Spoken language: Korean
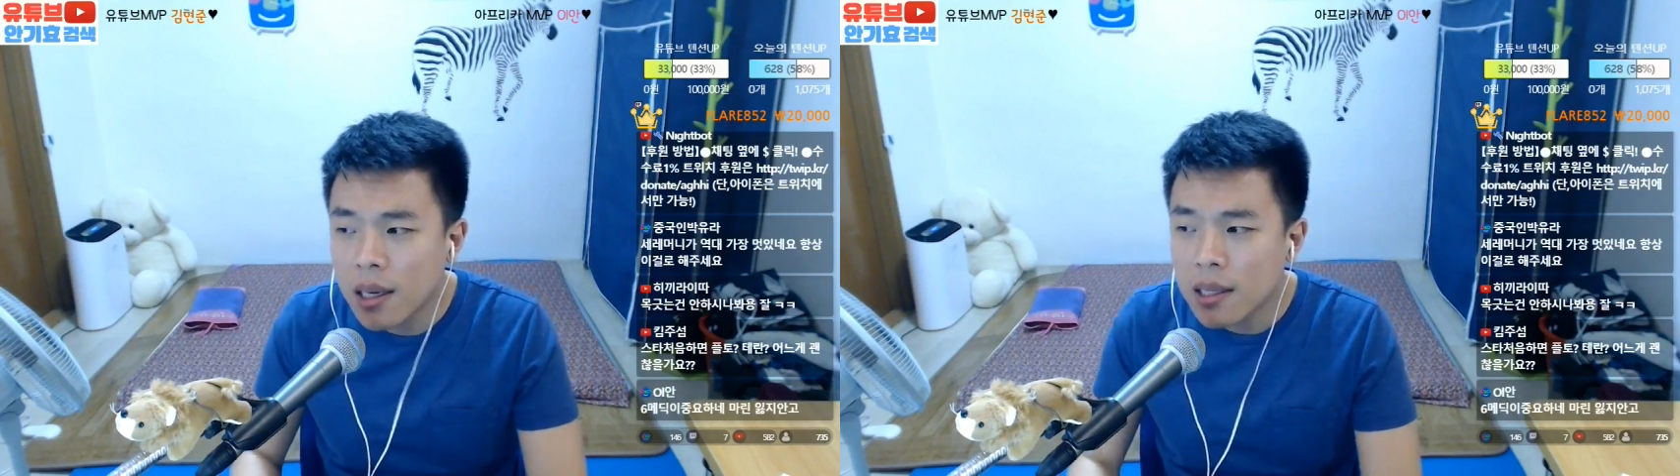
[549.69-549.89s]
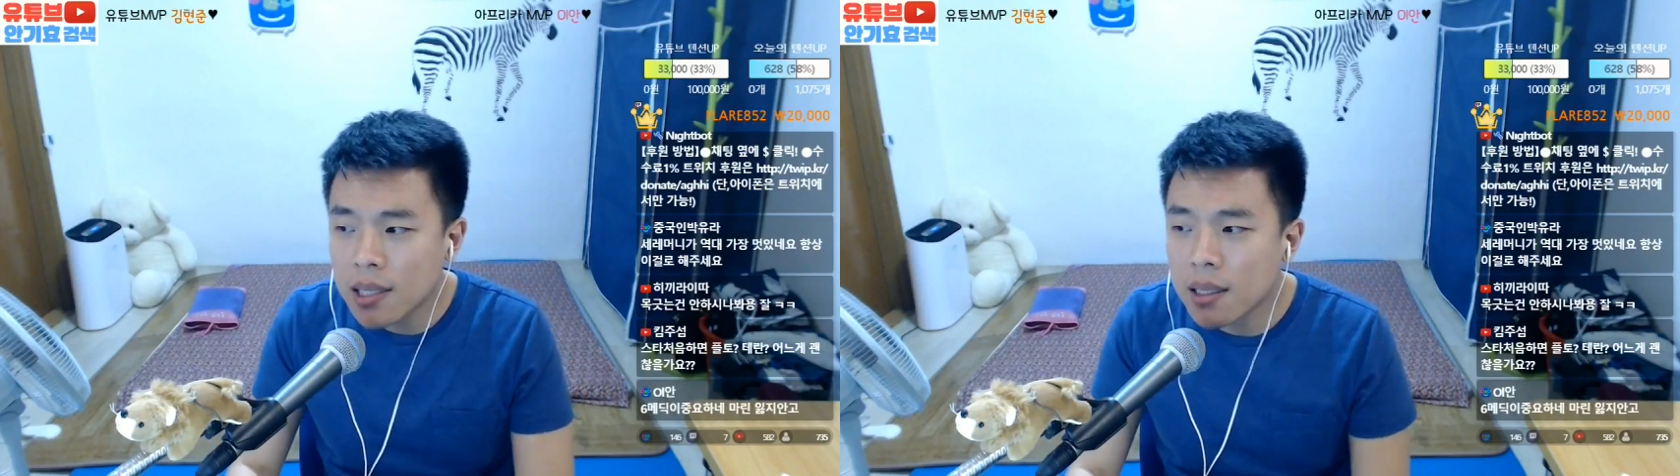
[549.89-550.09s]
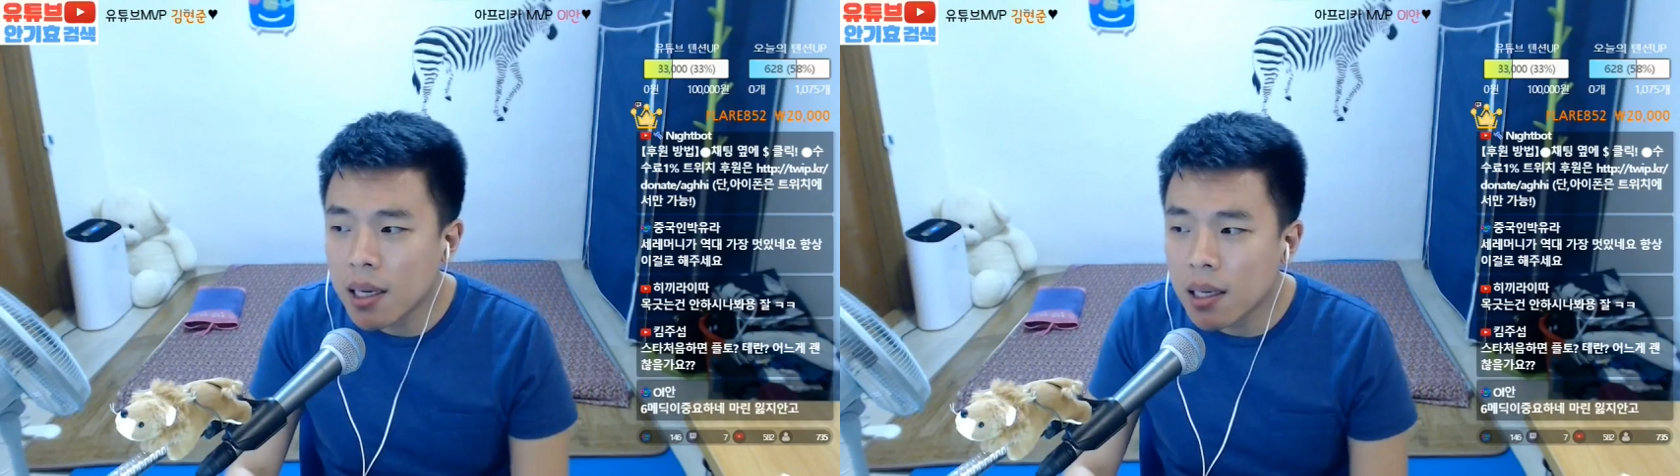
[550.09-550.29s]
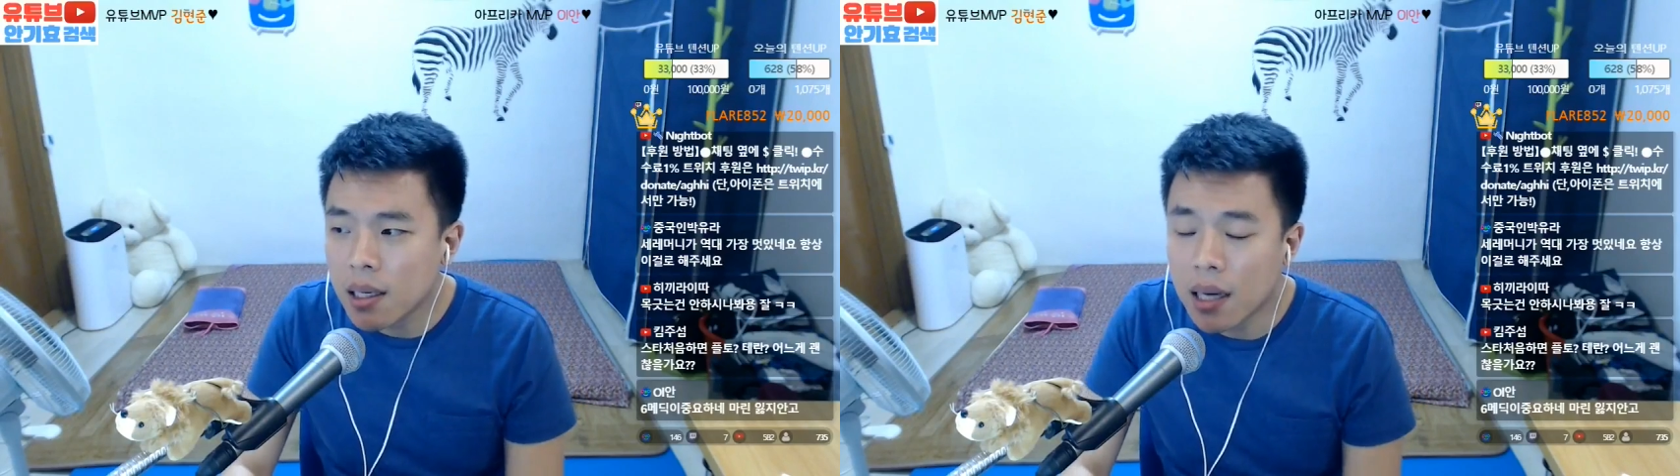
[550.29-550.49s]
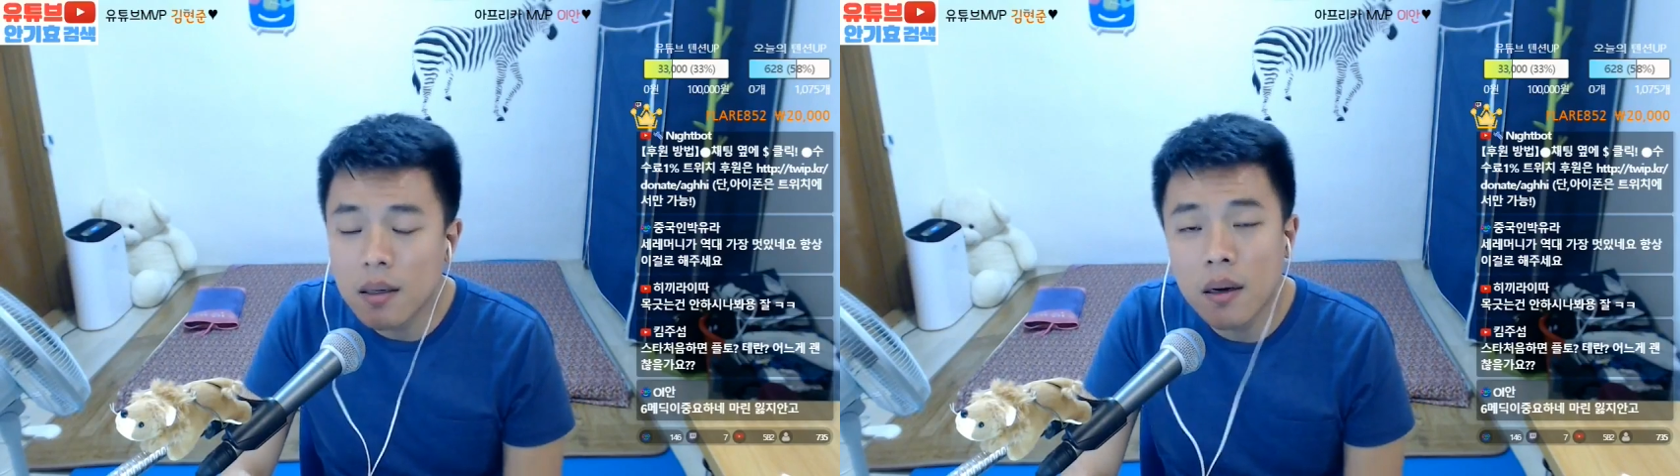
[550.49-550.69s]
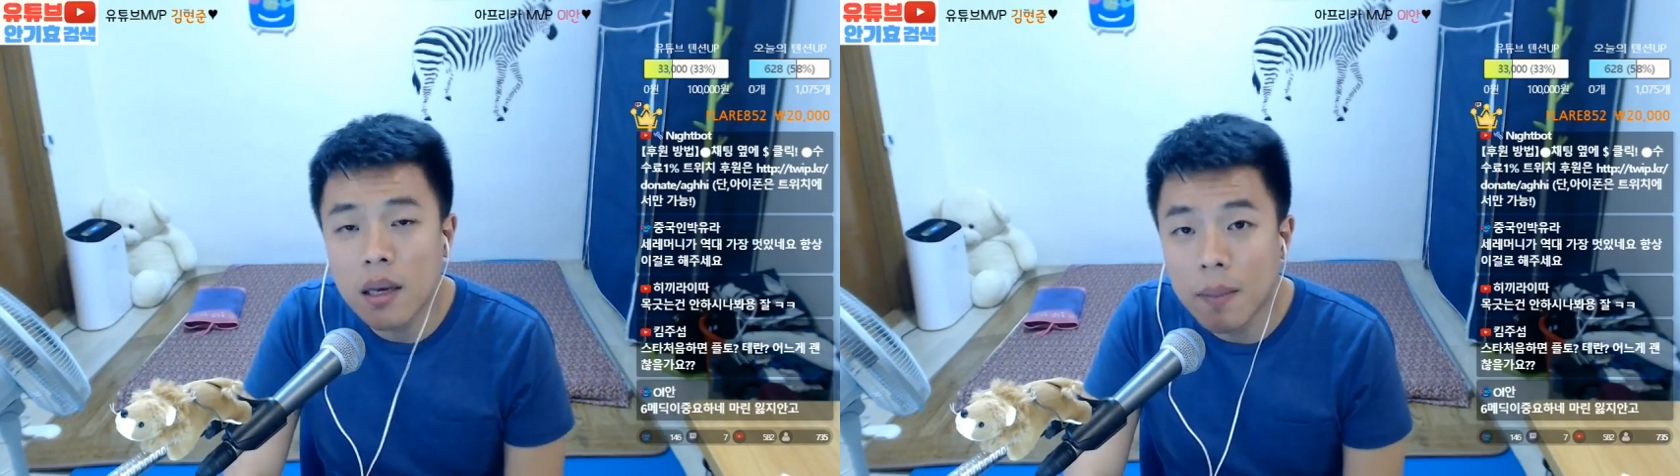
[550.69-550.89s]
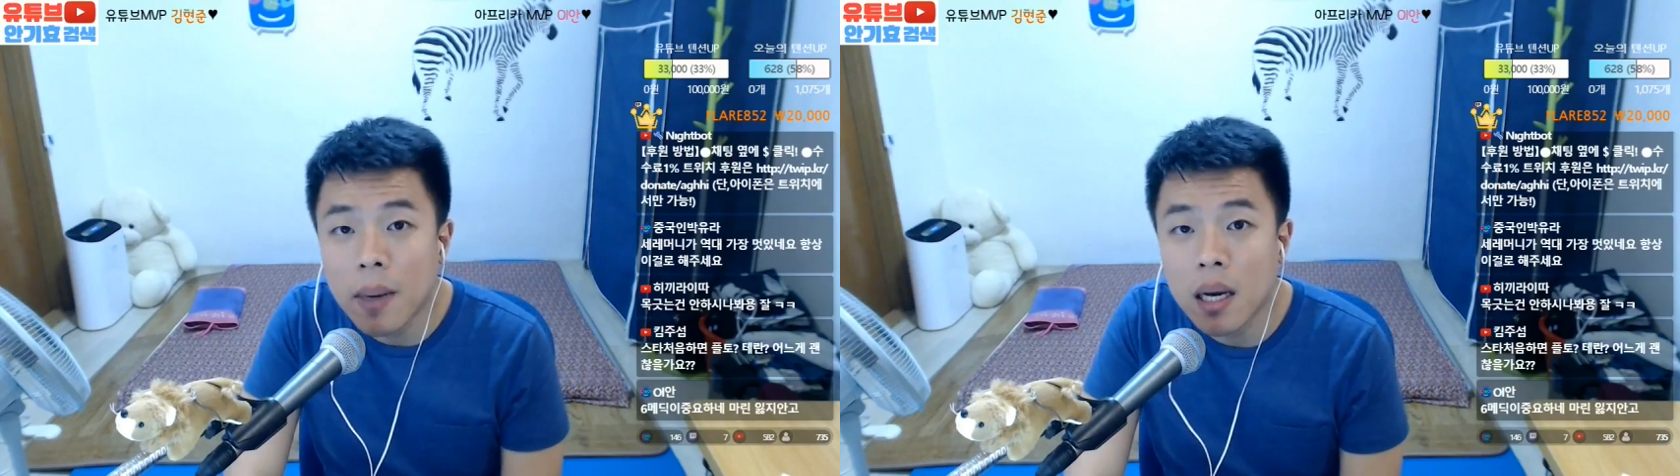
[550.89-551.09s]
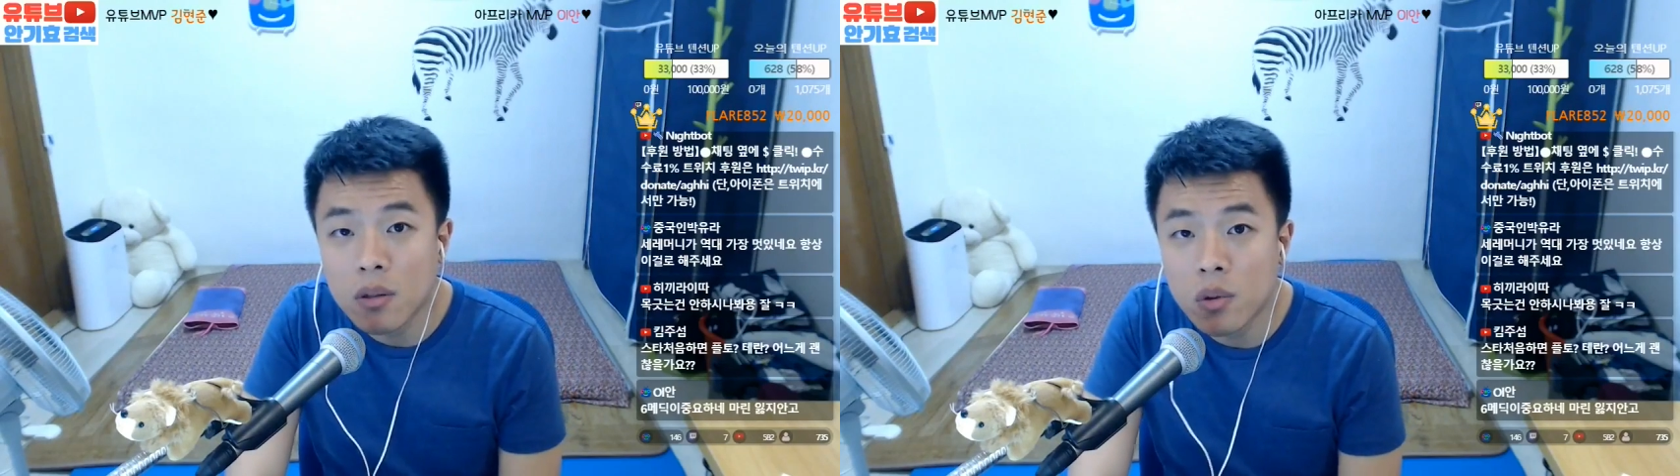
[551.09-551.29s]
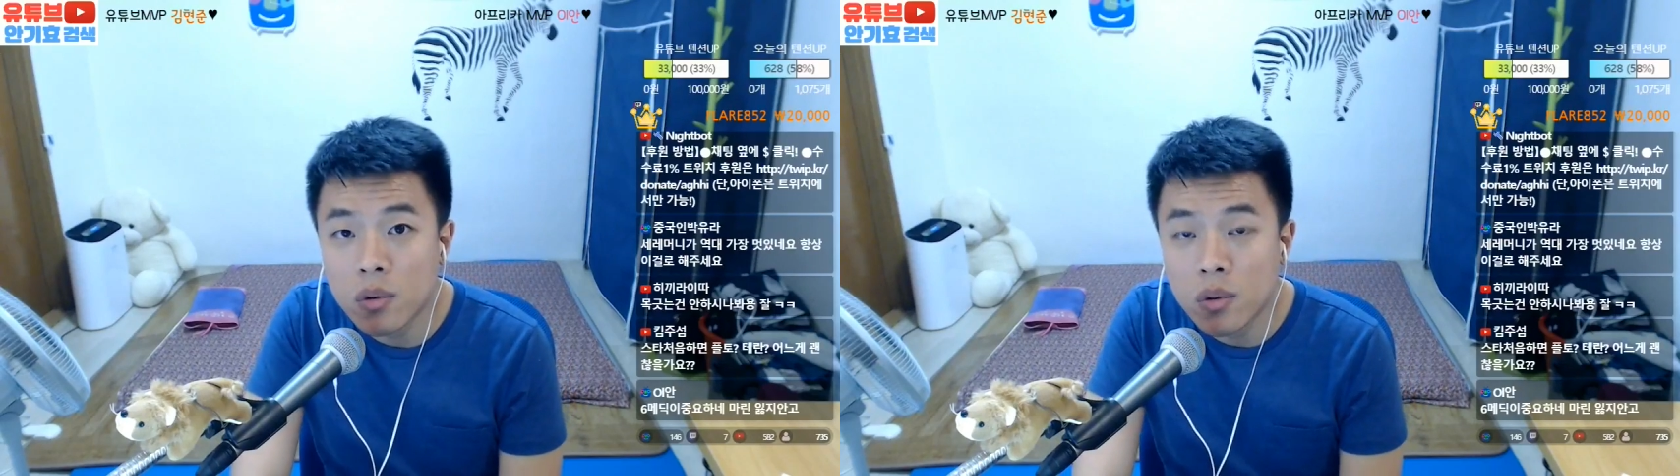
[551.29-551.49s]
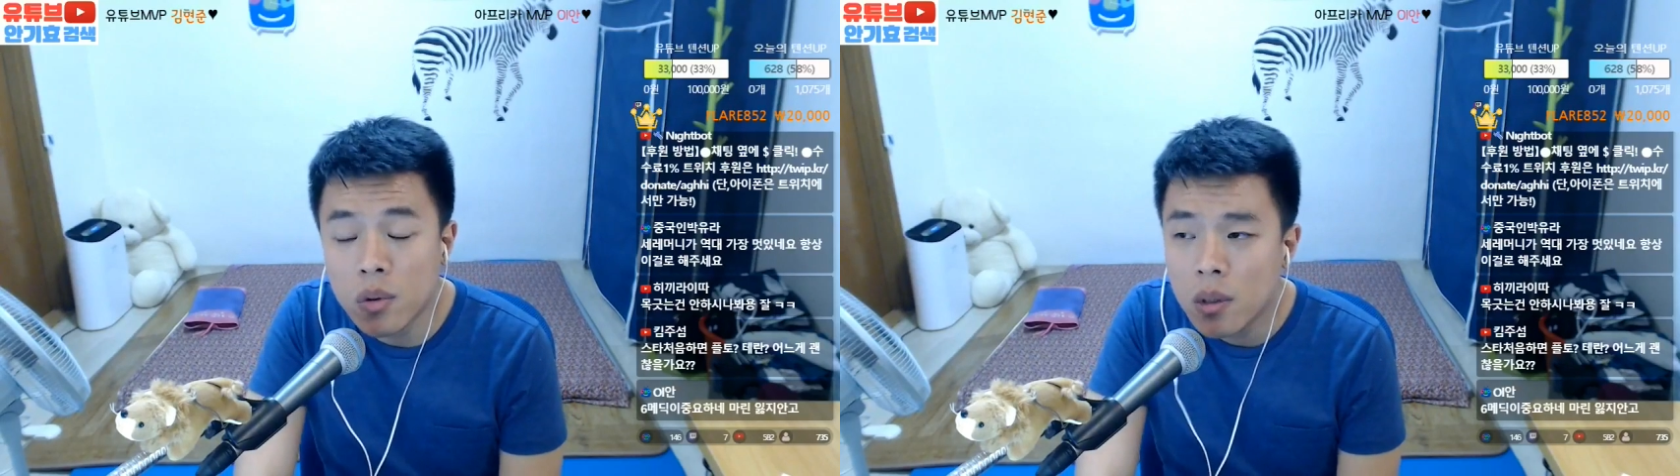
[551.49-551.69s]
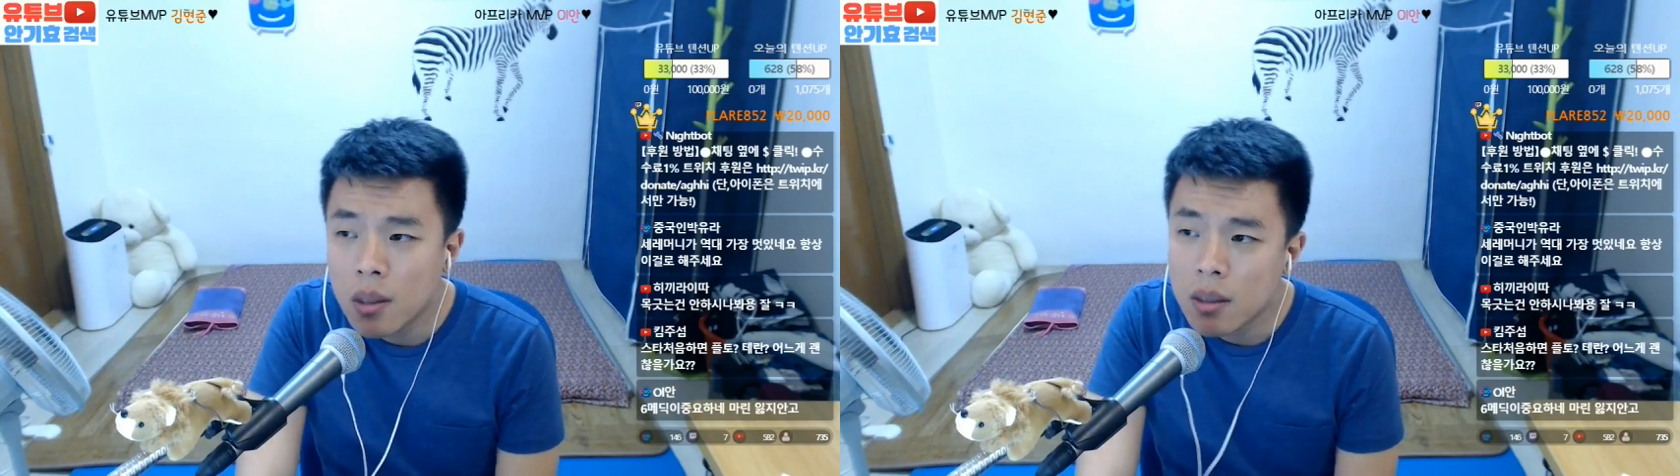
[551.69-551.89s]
상당히 강력하게 압박이 들어오고